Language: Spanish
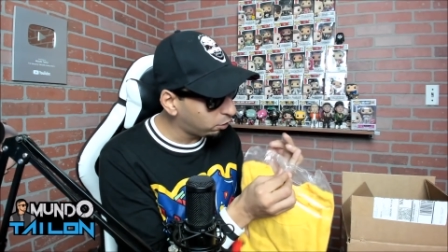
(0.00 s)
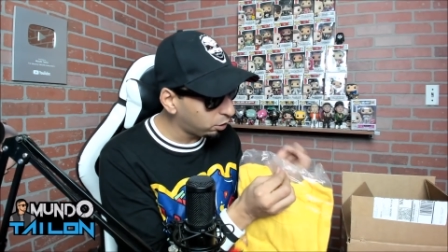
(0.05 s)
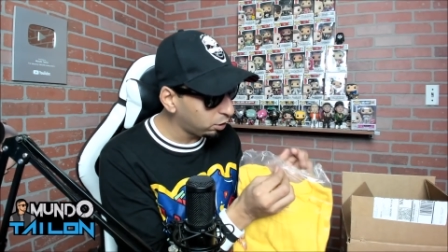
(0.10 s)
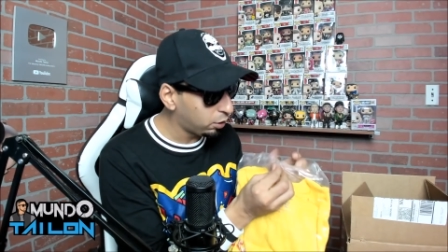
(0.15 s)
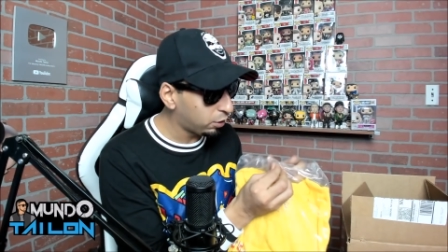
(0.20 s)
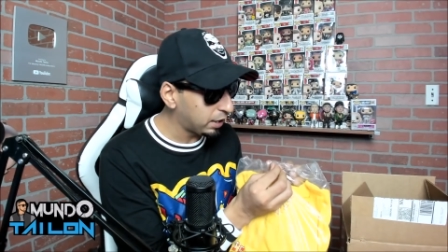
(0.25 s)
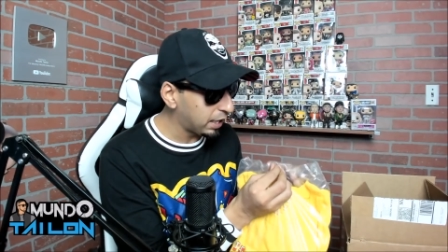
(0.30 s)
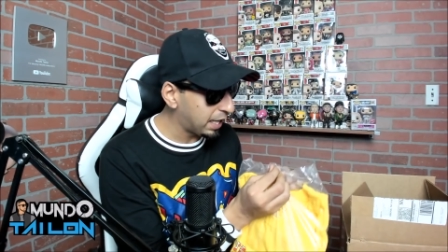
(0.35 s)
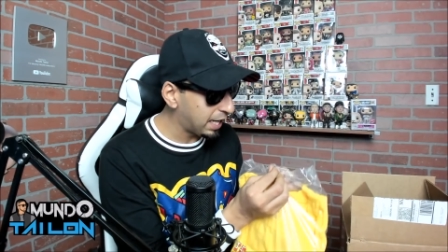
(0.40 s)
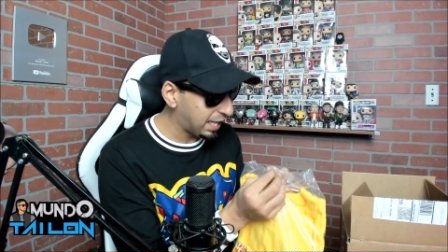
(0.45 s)
con
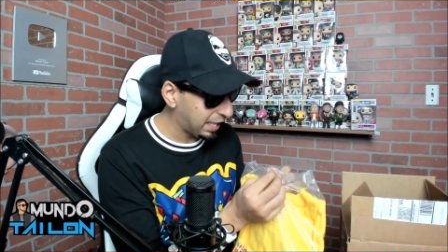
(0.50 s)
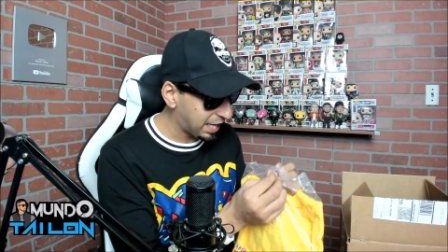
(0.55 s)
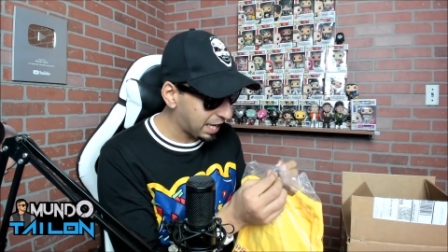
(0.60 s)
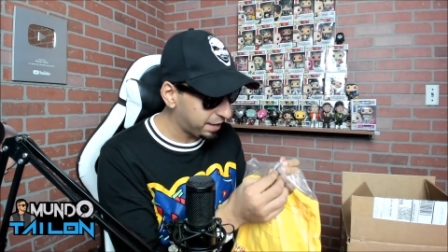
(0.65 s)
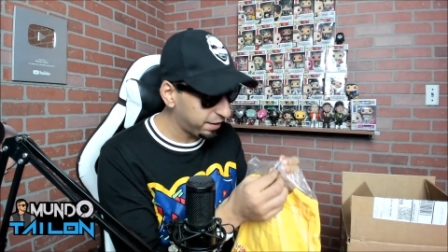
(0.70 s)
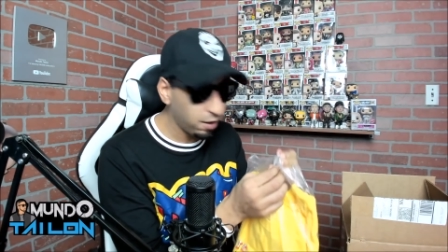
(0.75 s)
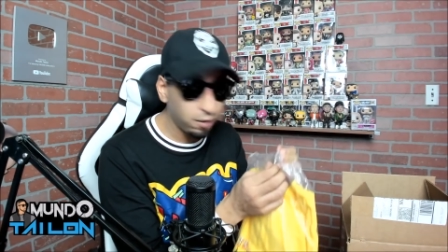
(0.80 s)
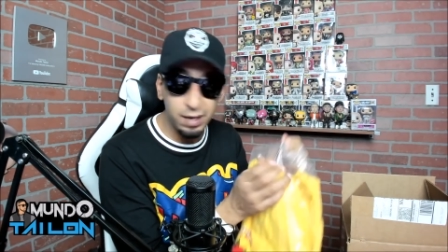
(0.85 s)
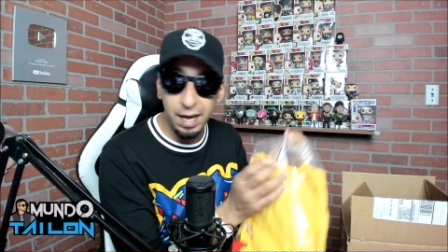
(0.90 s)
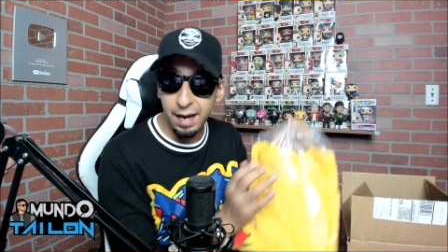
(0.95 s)
lo que es el
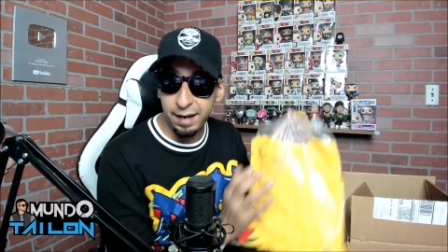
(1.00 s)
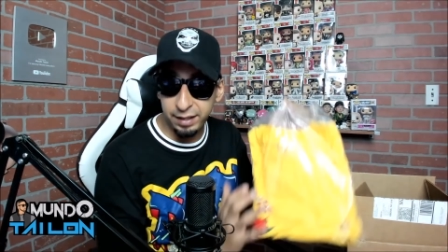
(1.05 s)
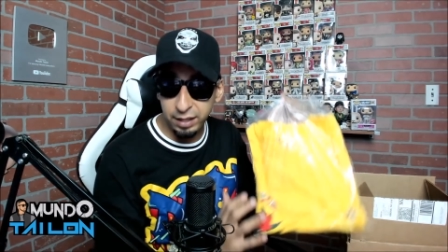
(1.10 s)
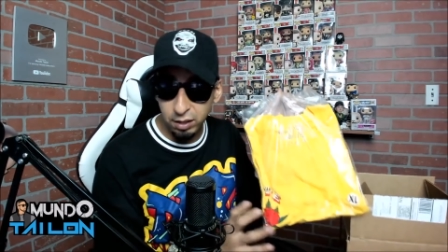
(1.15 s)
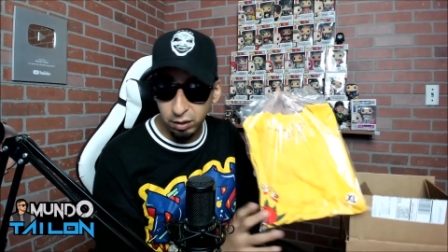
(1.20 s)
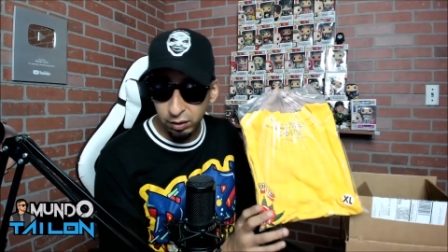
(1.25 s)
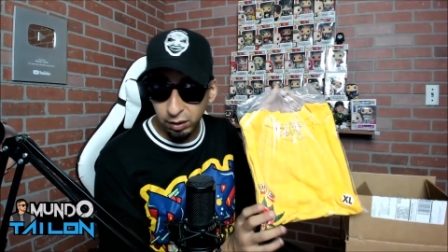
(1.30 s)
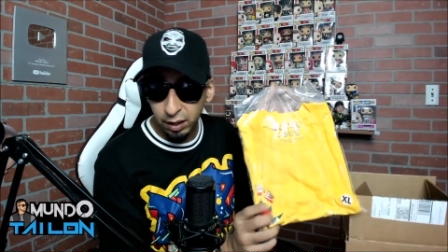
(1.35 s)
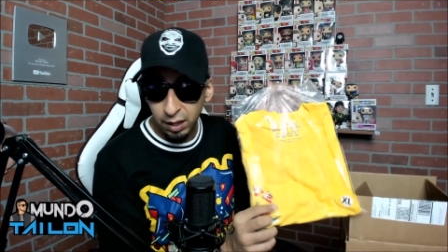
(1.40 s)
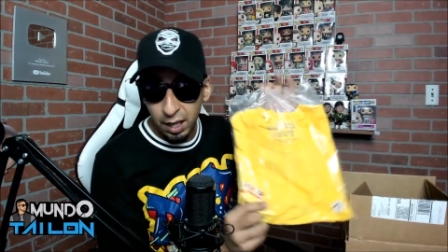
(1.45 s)
Eladio
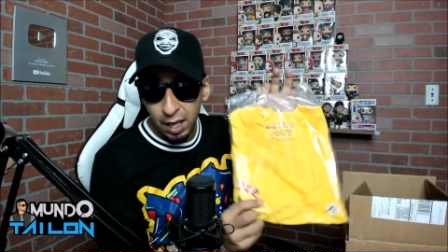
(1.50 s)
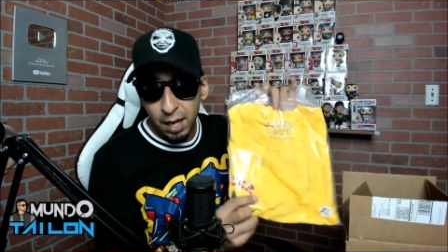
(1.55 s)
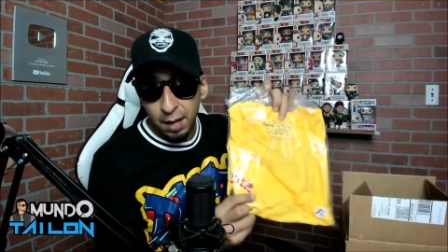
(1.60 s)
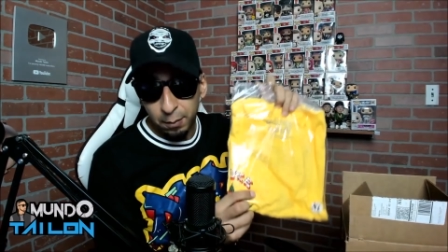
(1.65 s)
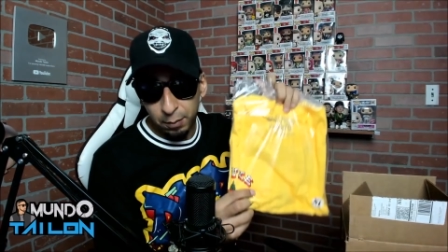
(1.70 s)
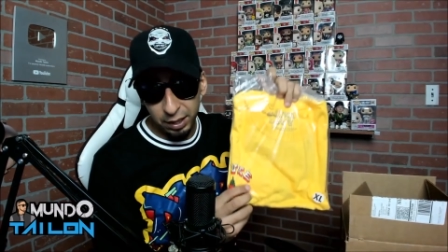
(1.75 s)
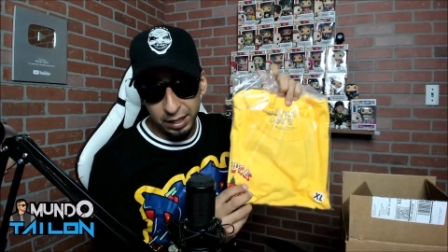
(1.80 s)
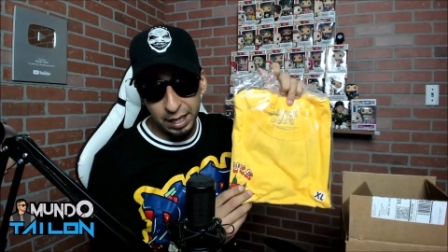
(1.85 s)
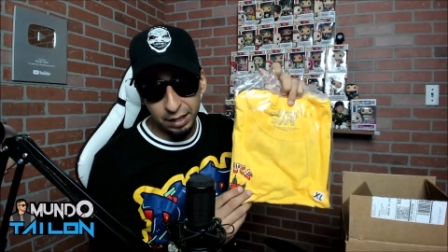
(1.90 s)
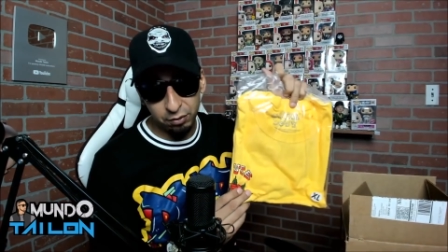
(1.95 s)
Carrión,
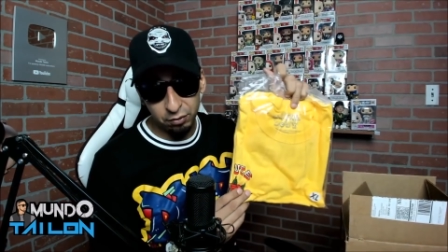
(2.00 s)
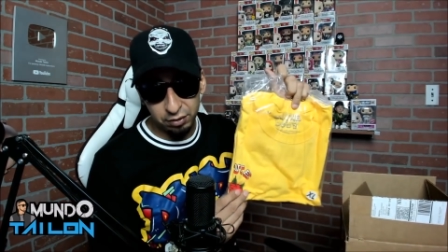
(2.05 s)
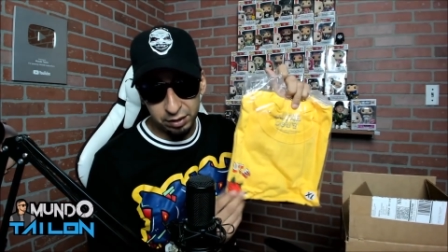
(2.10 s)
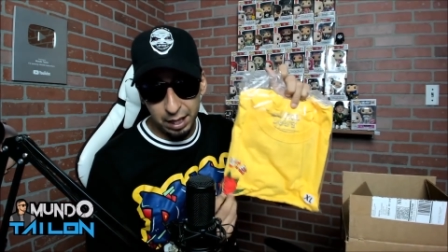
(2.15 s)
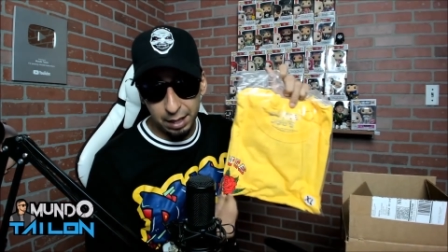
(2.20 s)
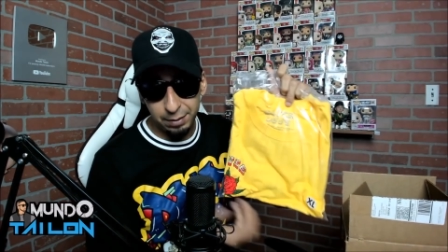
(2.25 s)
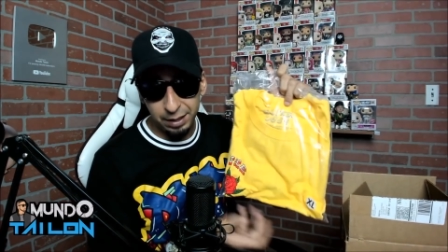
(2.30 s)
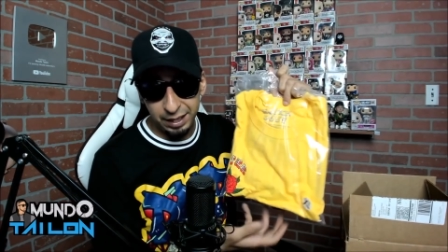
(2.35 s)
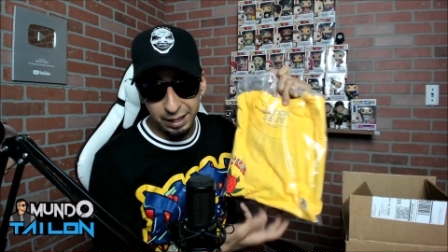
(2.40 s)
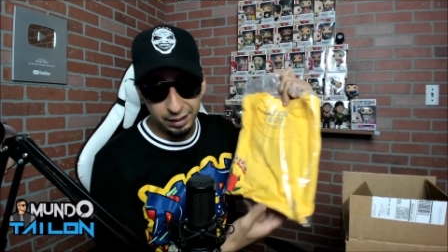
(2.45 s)
pues ya tú
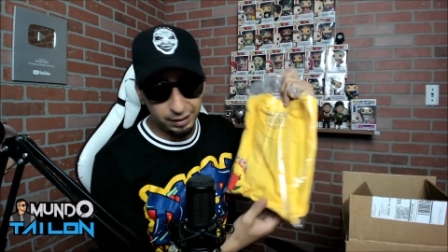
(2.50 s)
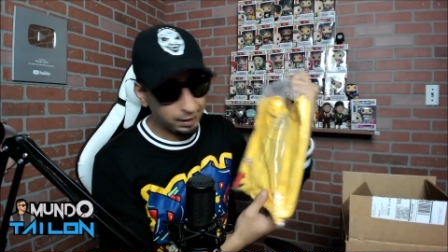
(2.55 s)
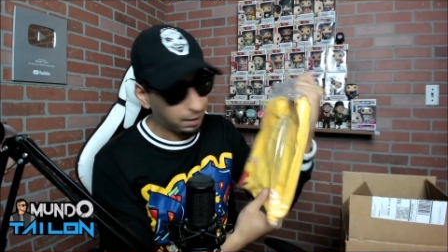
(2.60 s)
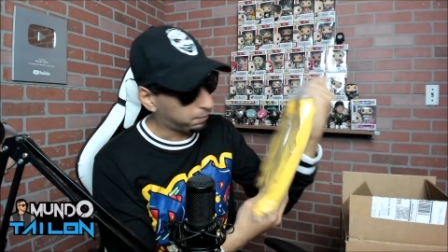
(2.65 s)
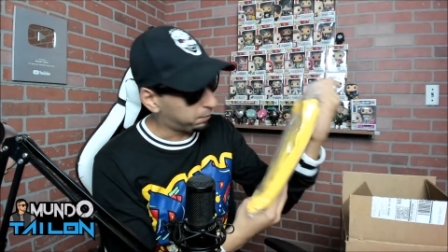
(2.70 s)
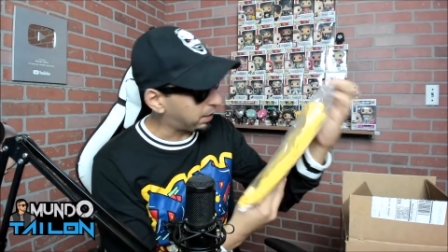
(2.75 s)
sabes que este es